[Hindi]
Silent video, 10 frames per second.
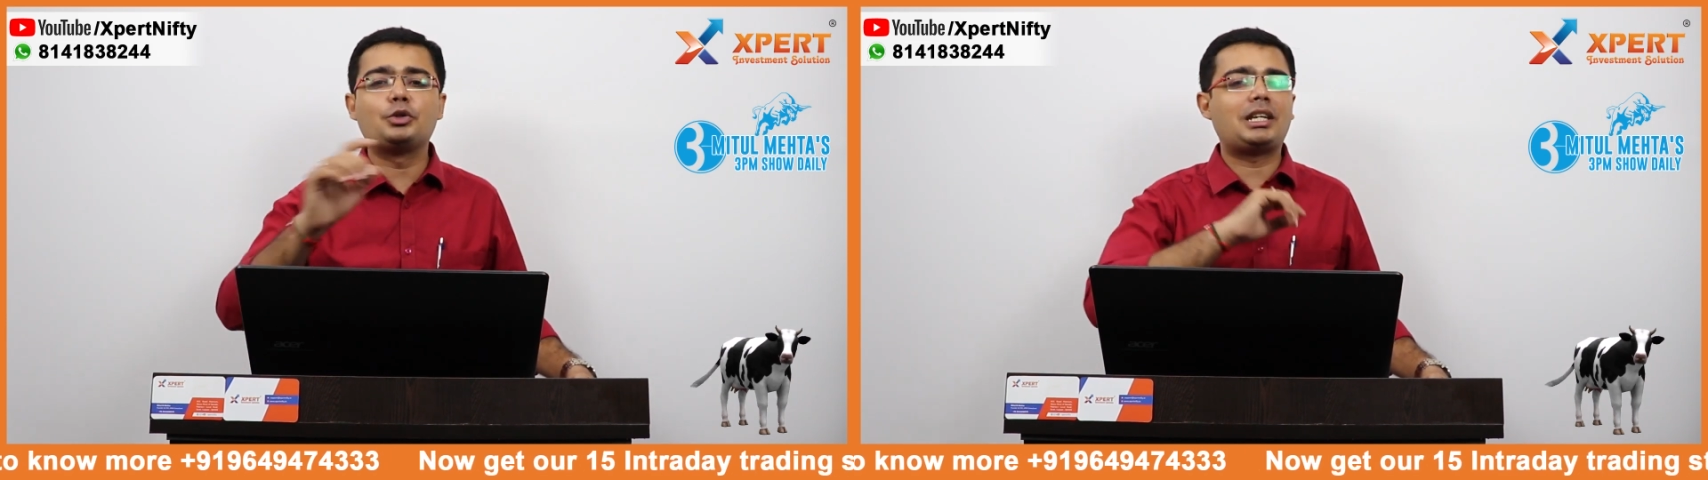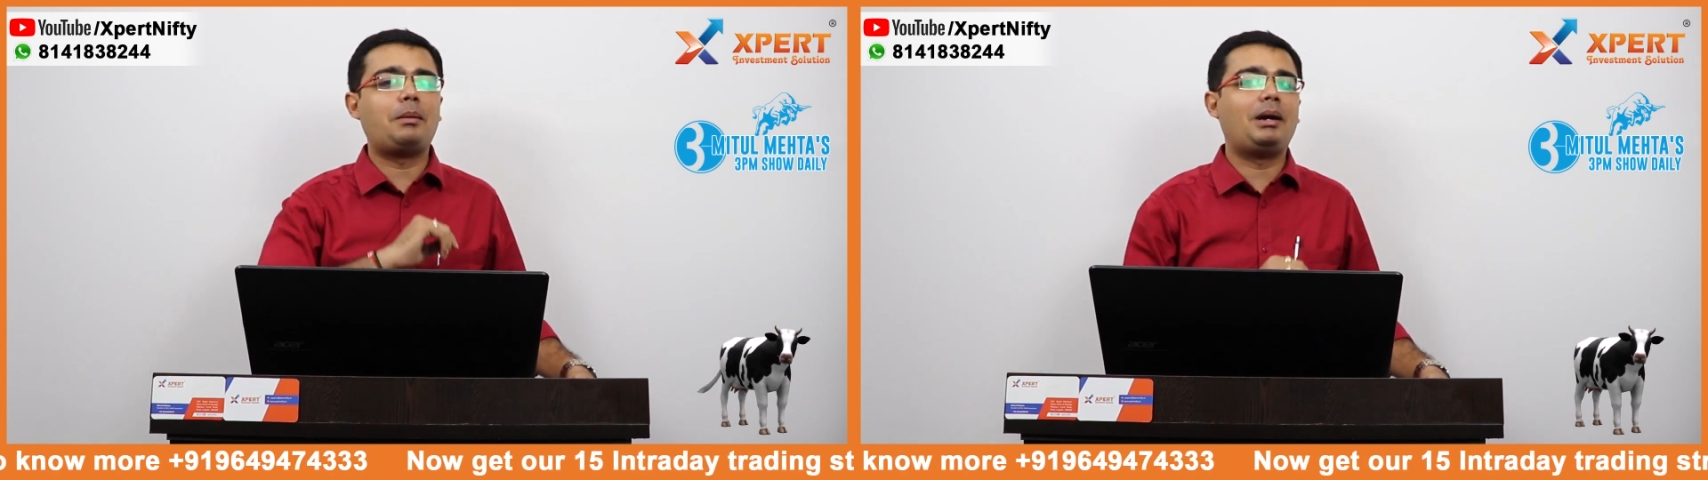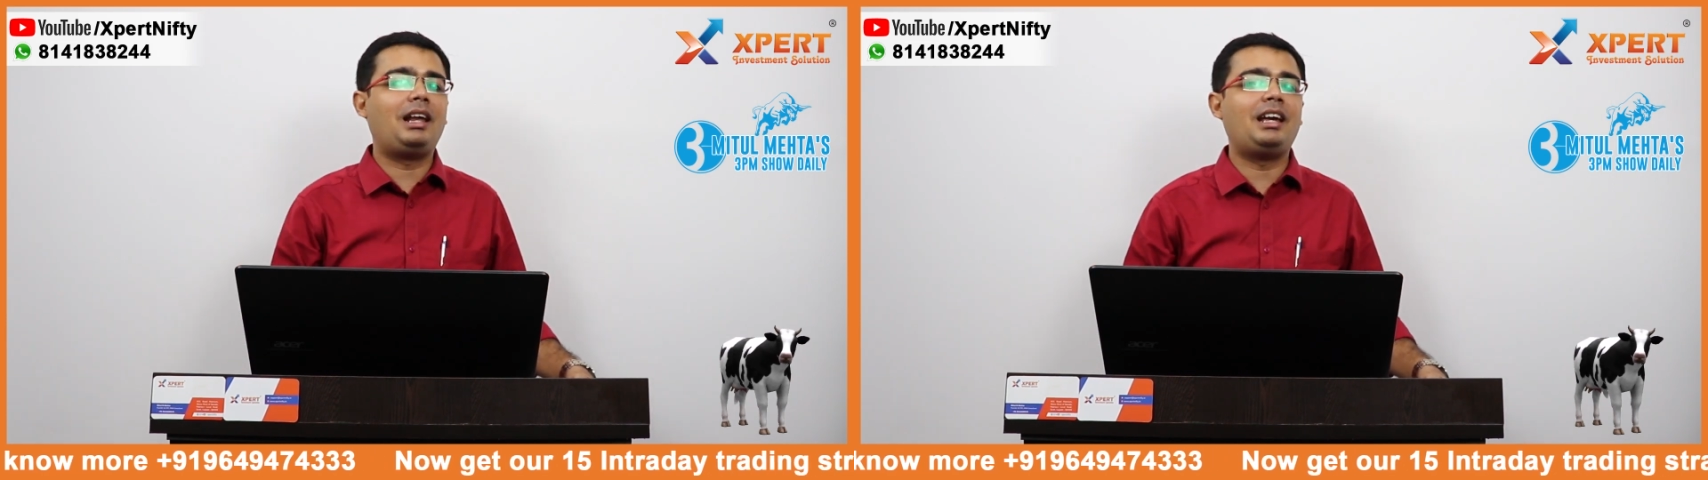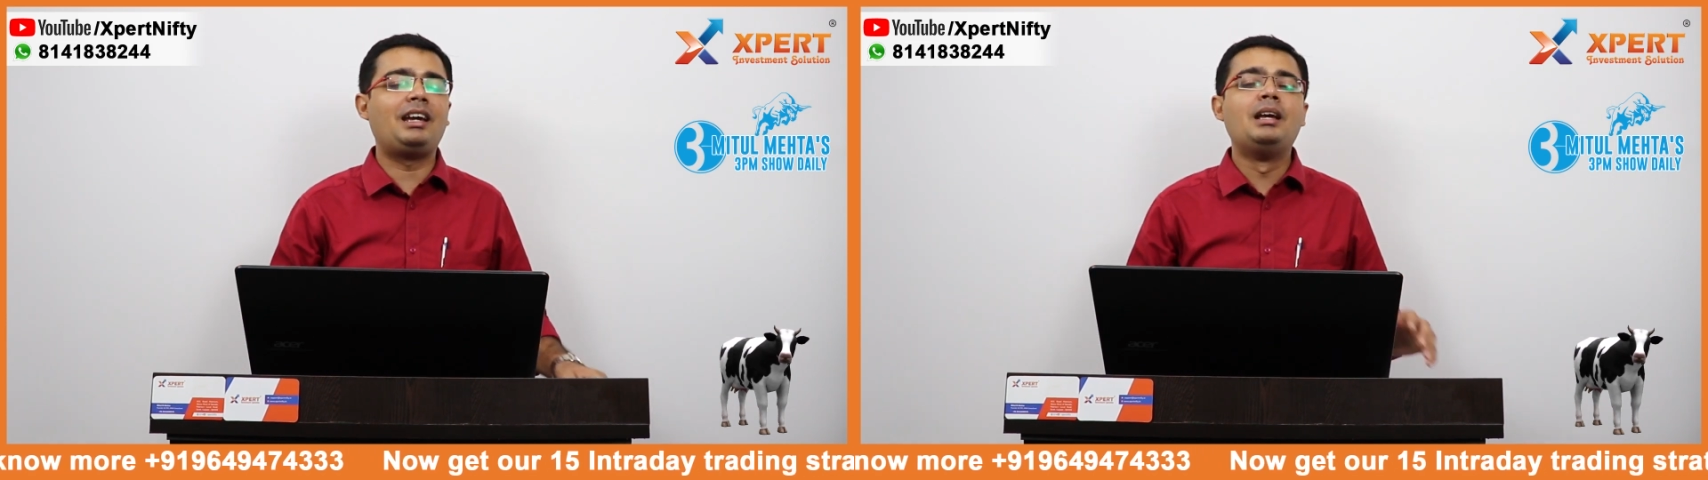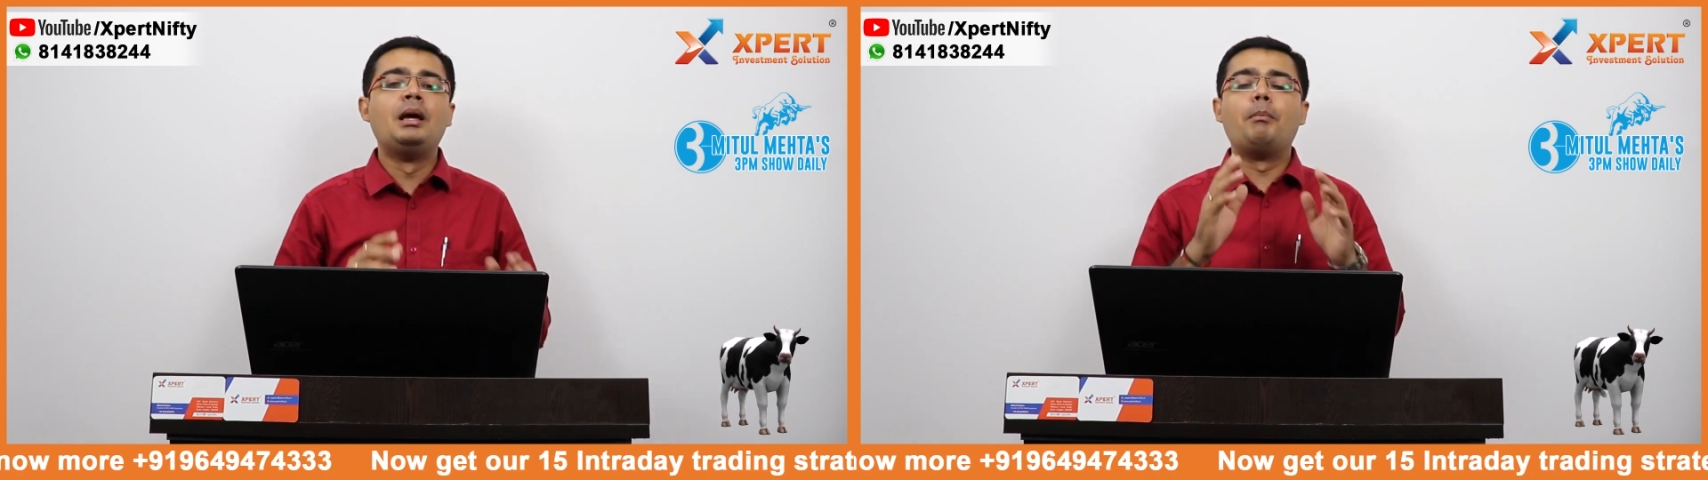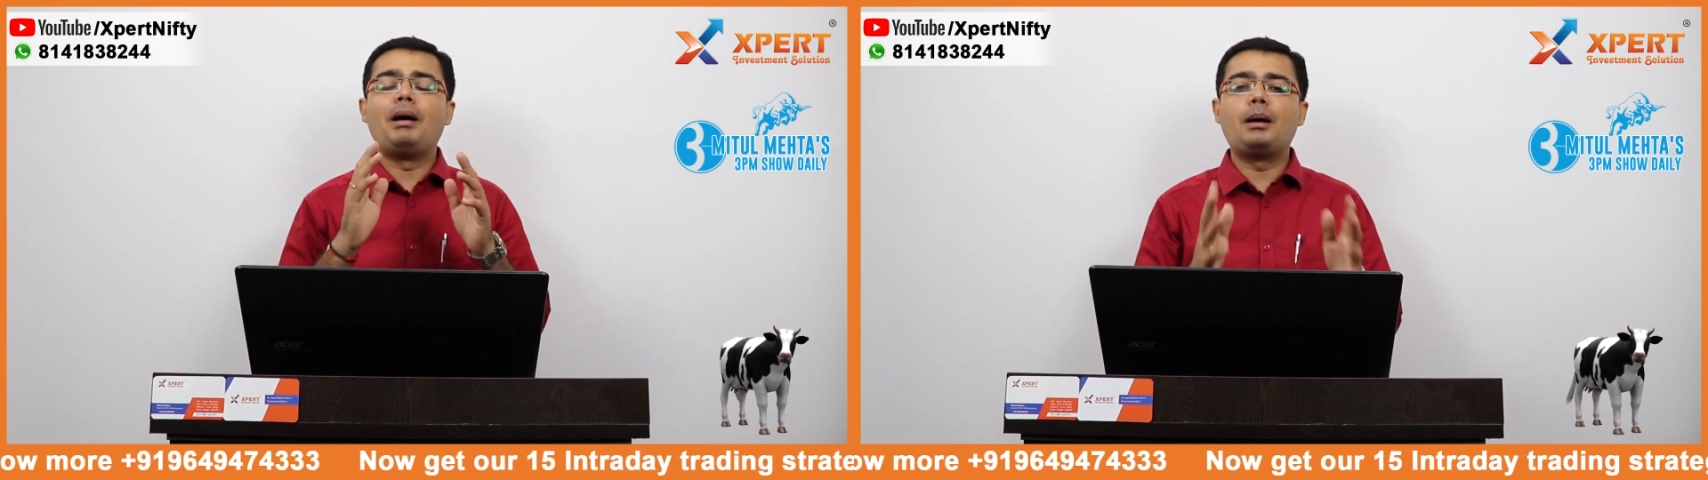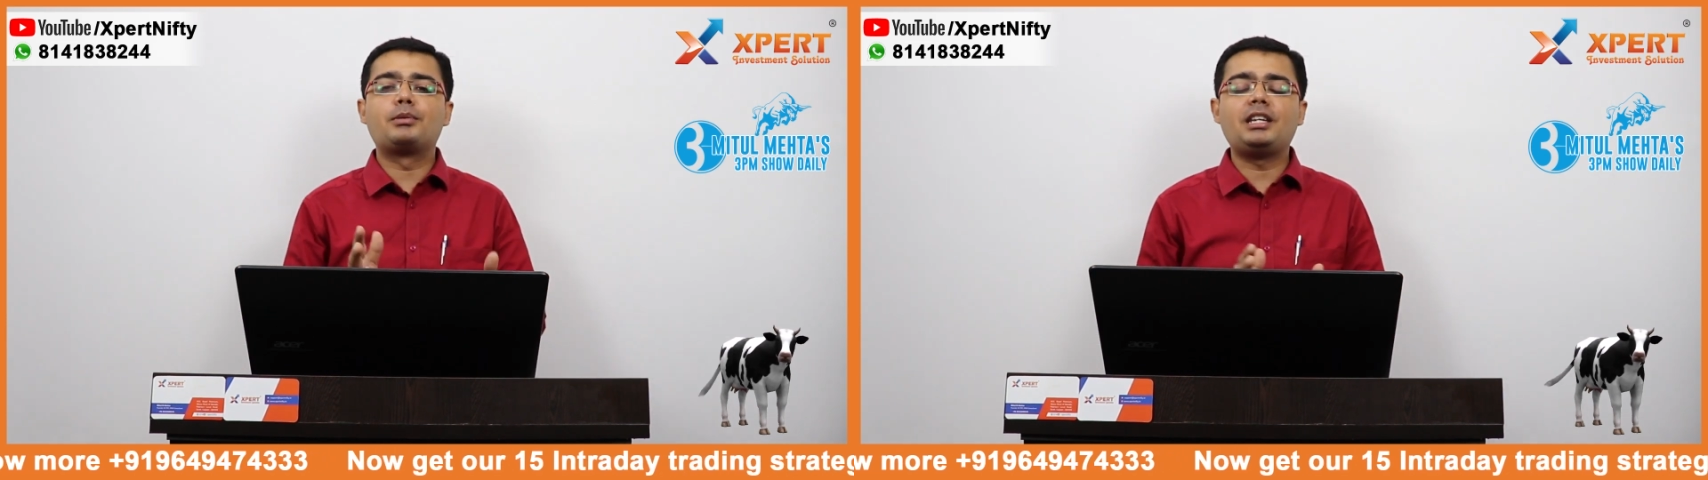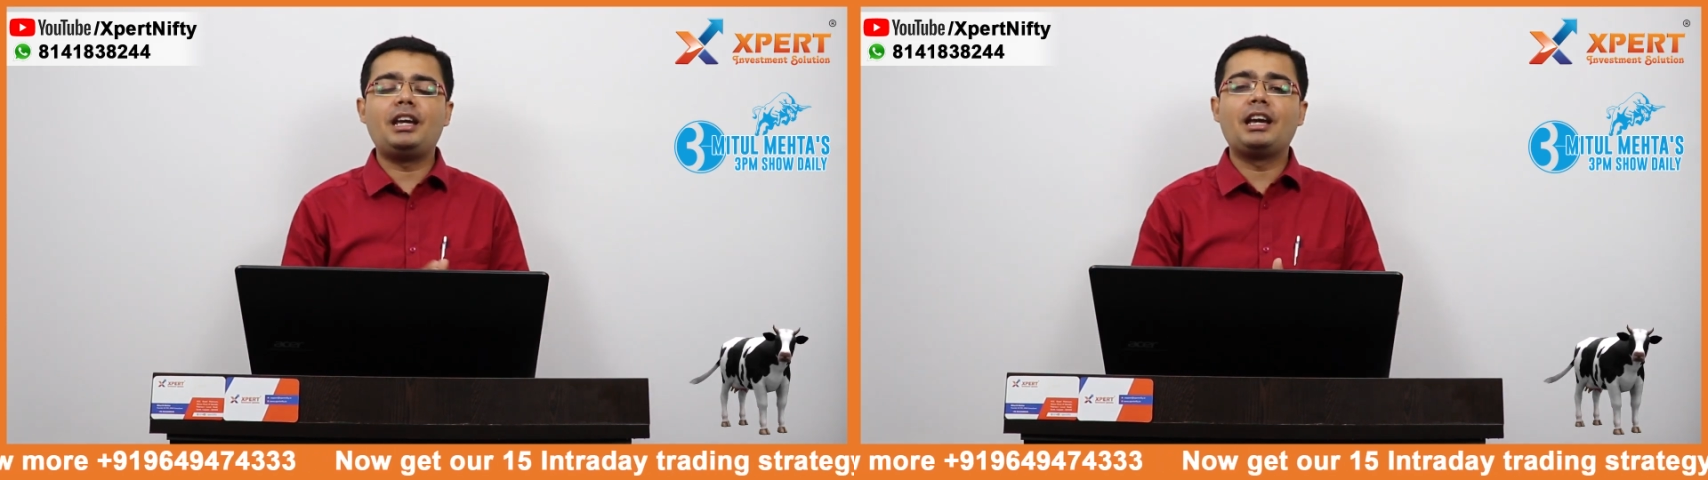उसके पहले मैं
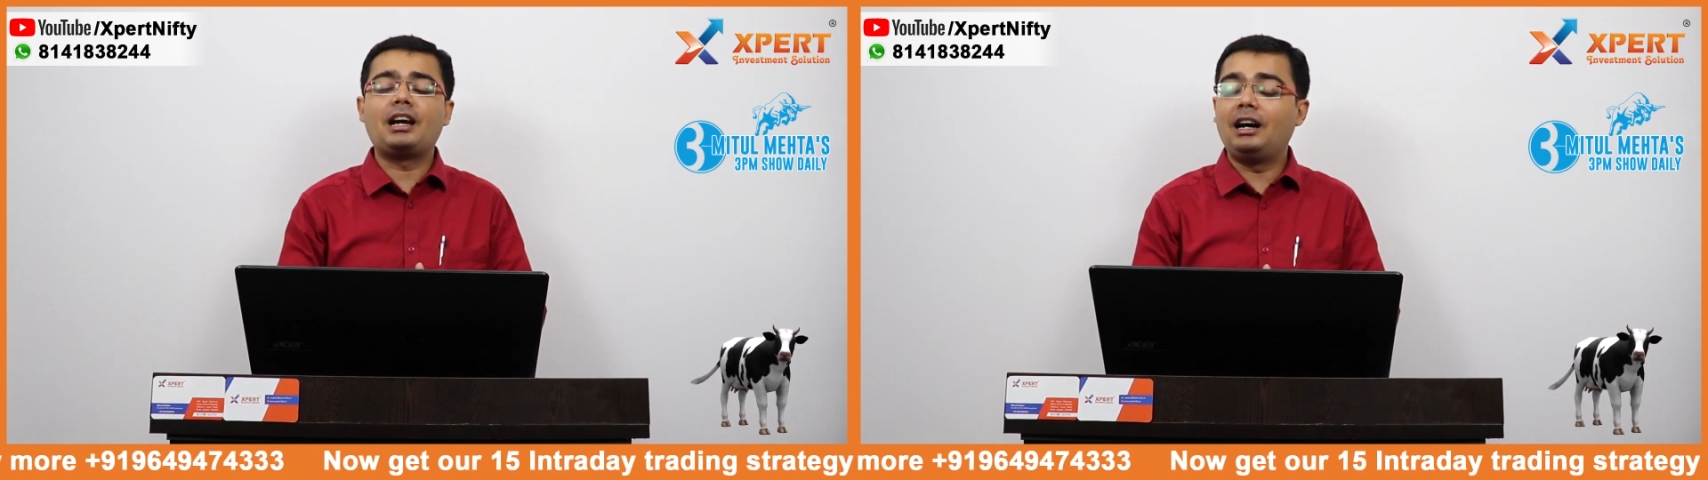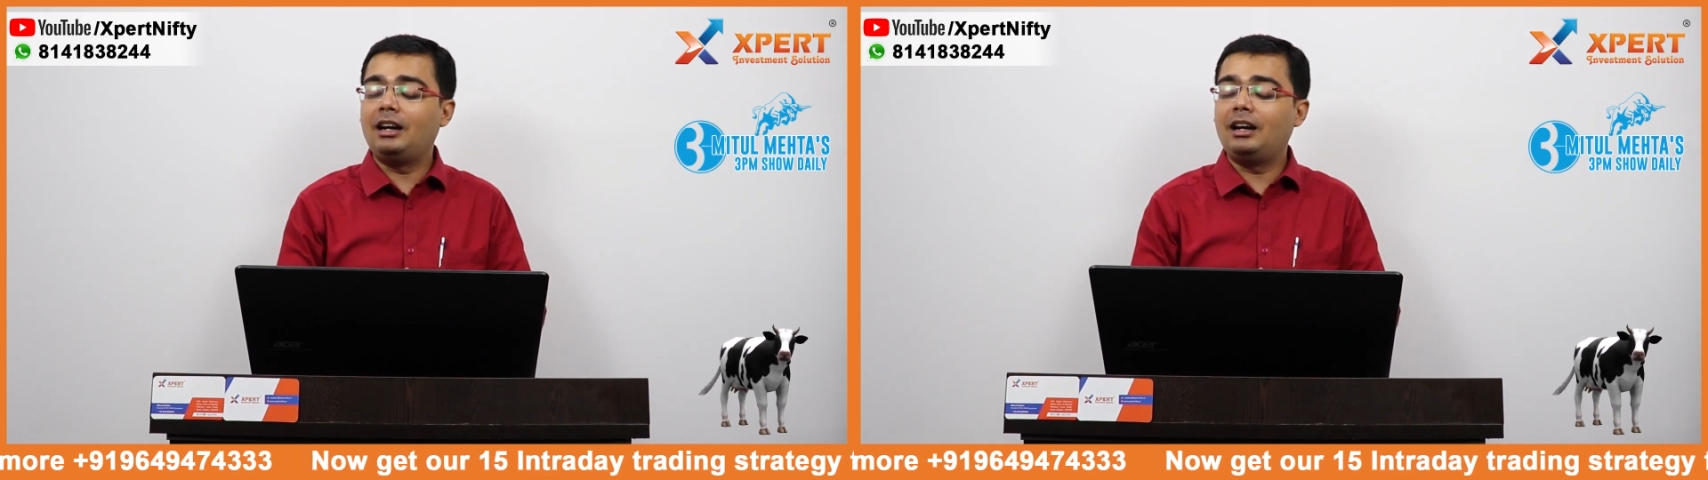आपसे एक